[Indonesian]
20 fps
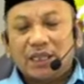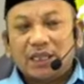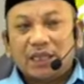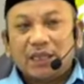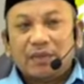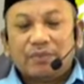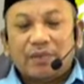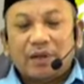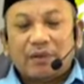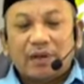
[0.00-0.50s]

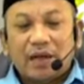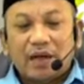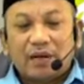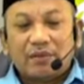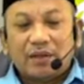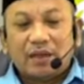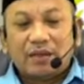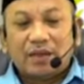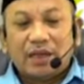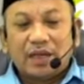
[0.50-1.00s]
bahwa
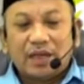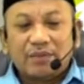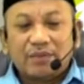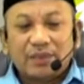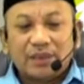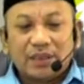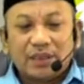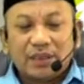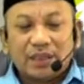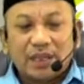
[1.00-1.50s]
Allah telah
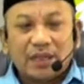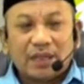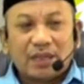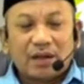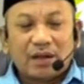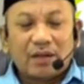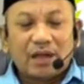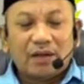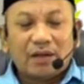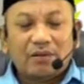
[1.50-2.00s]
mencintai
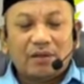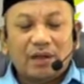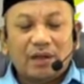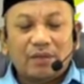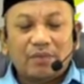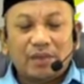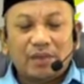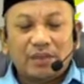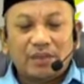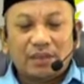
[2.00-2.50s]
kalau Allah
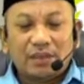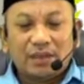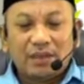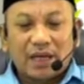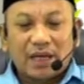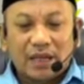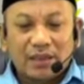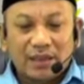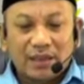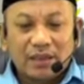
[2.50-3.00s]

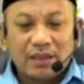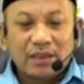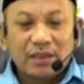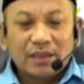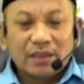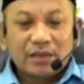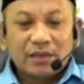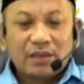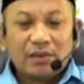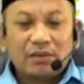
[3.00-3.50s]
mencintai
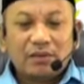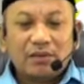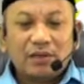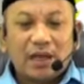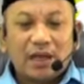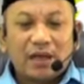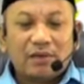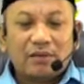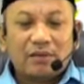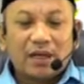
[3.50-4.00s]

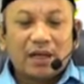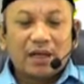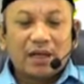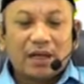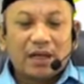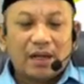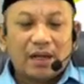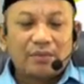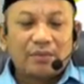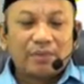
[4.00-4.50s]
tentunya Allah
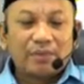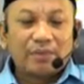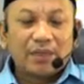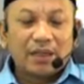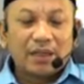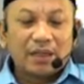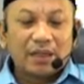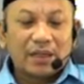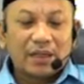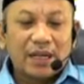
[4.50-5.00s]
akan
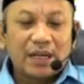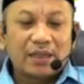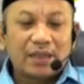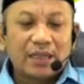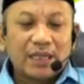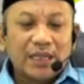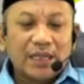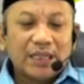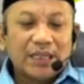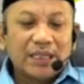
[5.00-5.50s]
memberikan
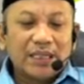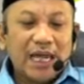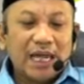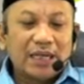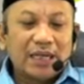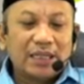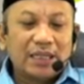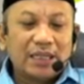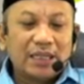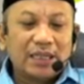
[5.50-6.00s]

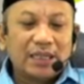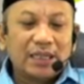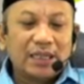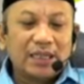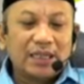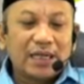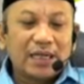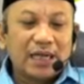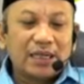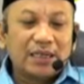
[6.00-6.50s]
yang
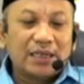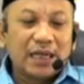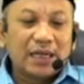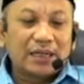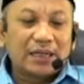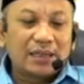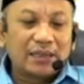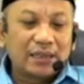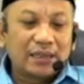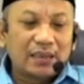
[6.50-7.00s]
diinginkan
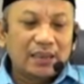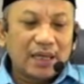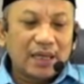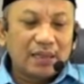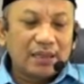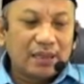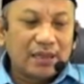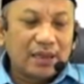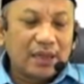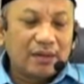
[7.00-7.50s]
yang
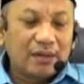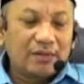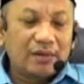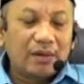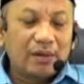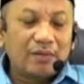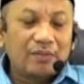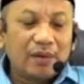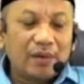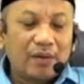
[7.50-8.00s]
dicintai
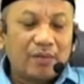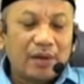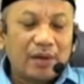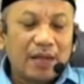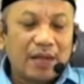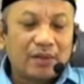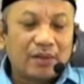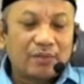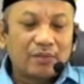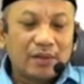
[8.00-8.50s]
Allah mau
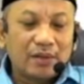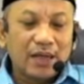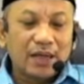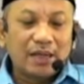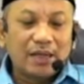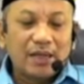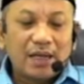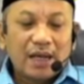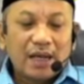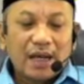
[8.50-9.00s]

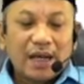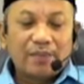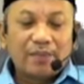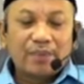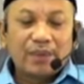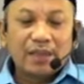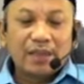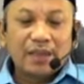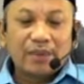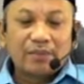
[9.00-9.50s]
melakukan
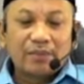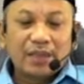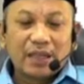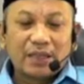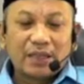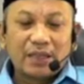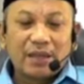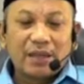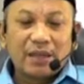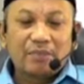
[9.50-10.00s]
apa yang
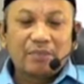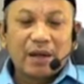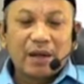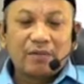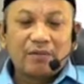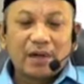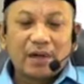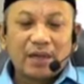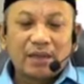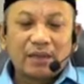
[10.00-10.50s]
menjadi
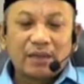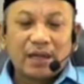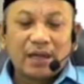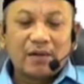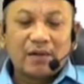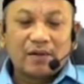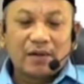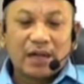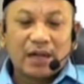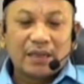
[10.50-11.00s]

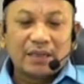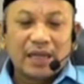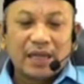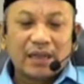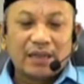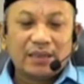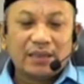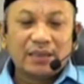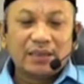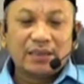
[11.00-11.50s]
kemauannya orang
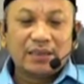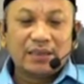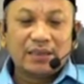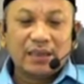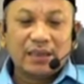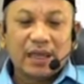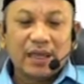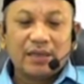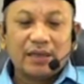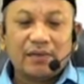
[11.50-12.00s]
yang
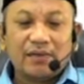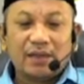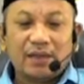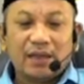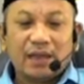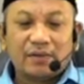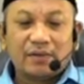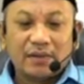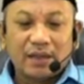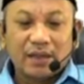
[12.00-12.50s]
dicintai
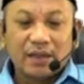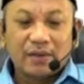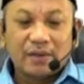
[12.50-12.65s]
oleh Allah